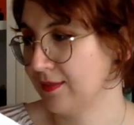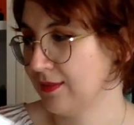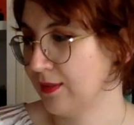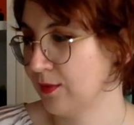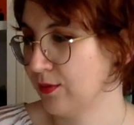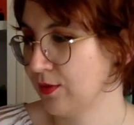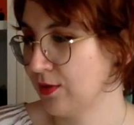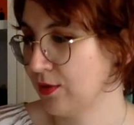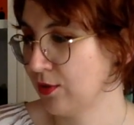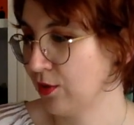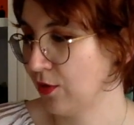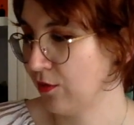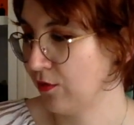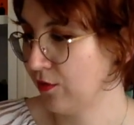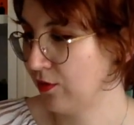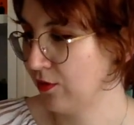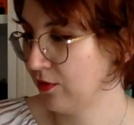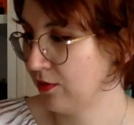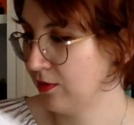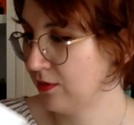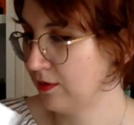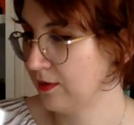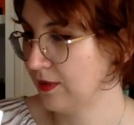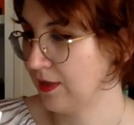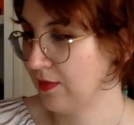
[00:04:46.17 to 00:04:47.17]
vediamo se
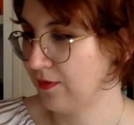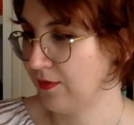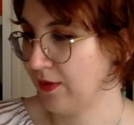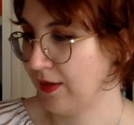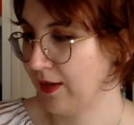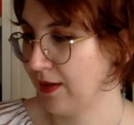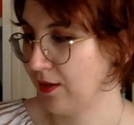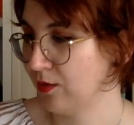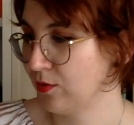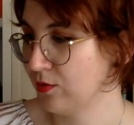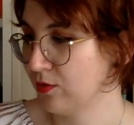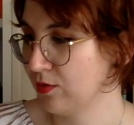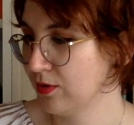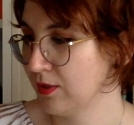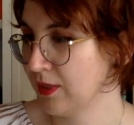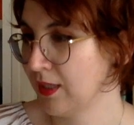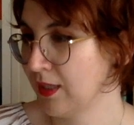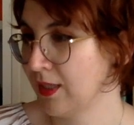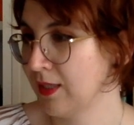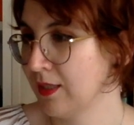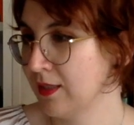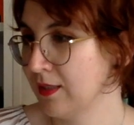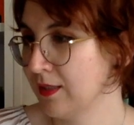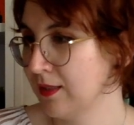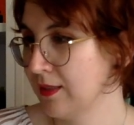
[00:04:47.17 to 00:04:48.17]
trovo del
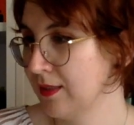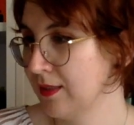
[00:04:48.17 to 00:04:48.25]
faraone,